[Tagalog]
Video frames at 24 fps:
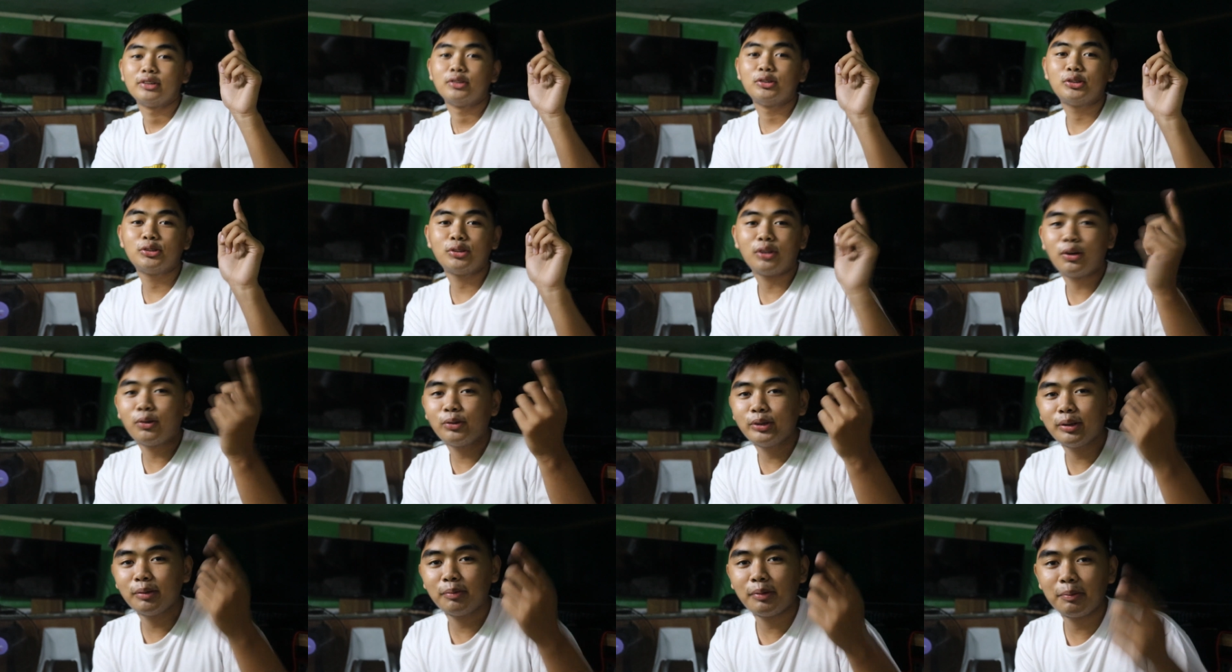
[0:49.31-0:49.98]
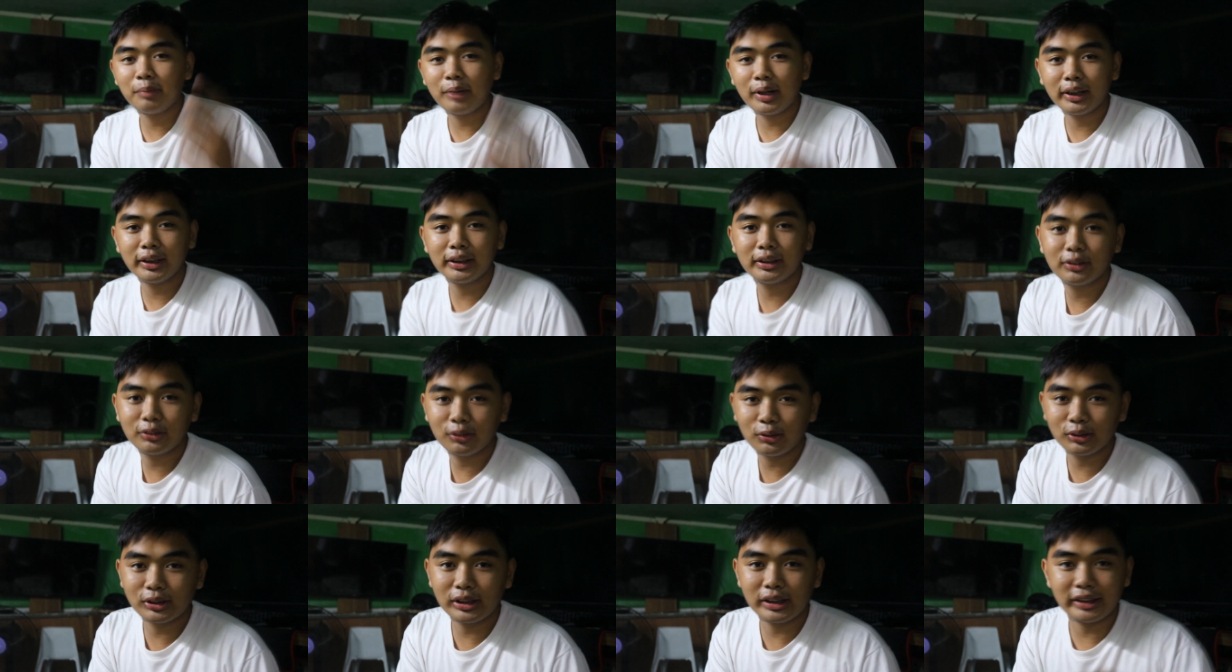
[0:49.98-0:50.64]
Gusto raw niya mabanggit
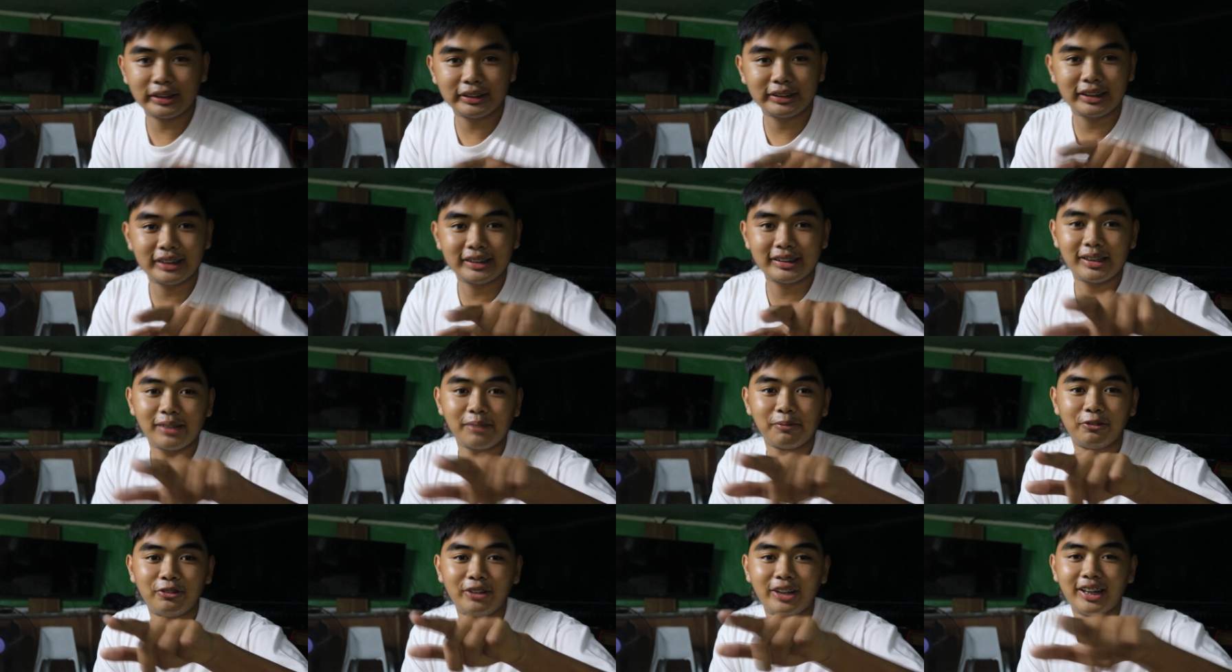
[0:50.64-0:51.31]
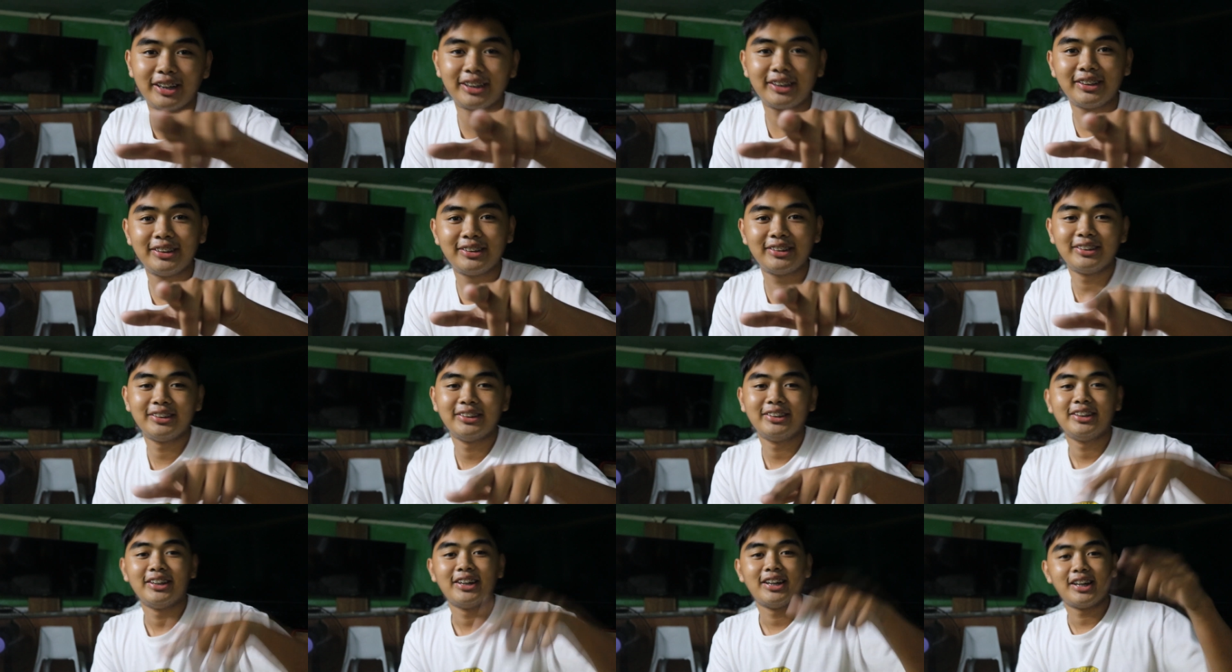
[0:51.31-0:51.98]
ko sa, sa, sa vlog.
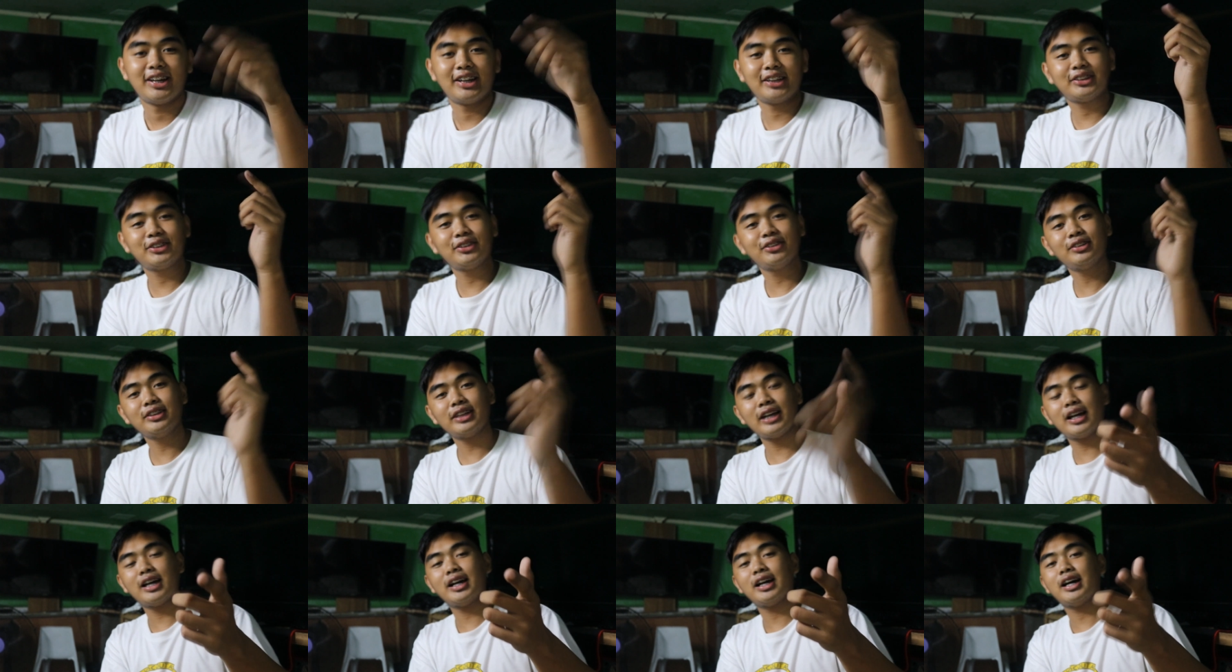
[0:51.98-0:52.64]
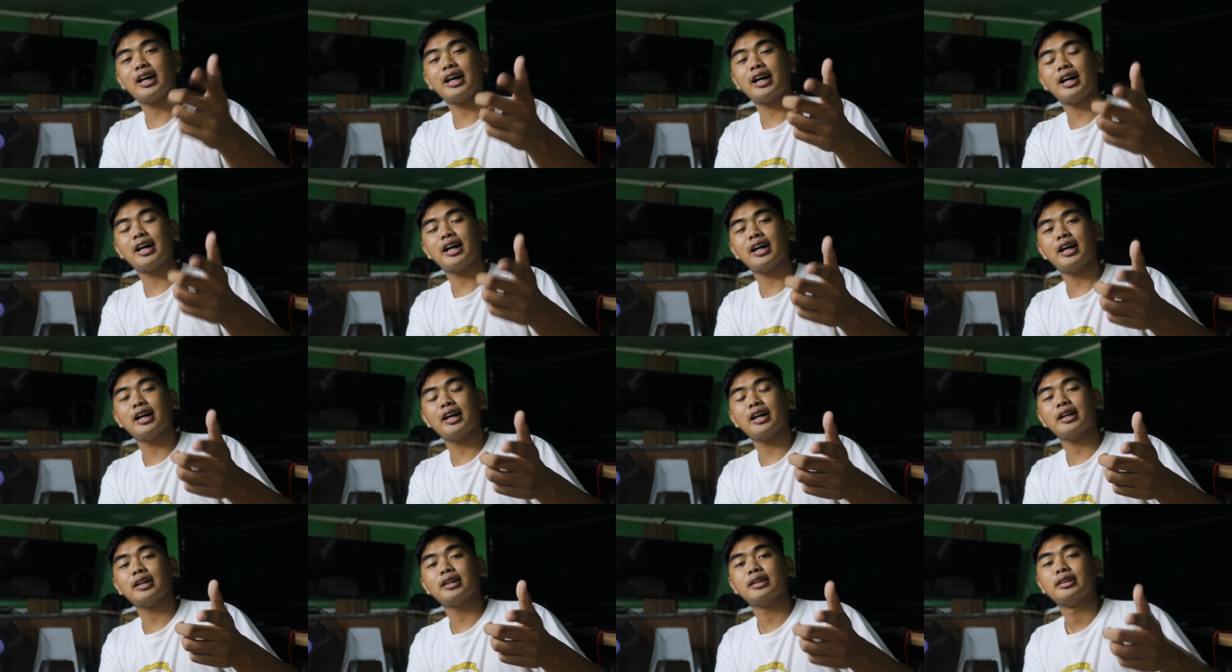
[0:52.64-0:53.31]
At yun nga,
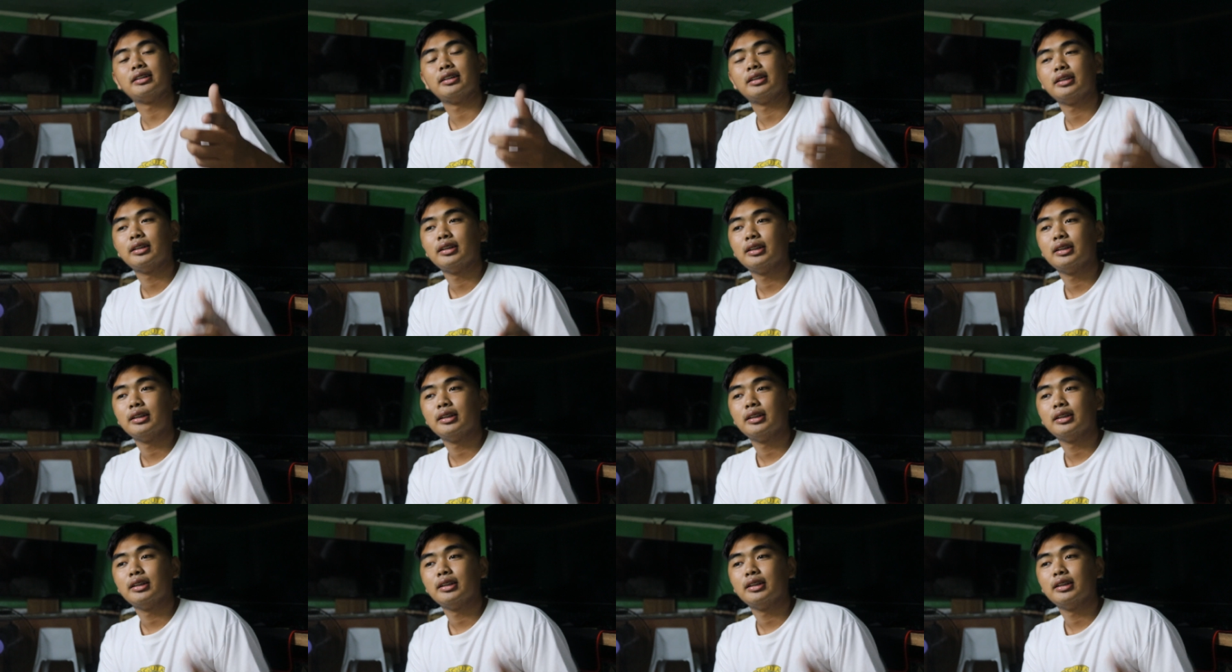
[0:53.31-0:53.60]
ah, uh,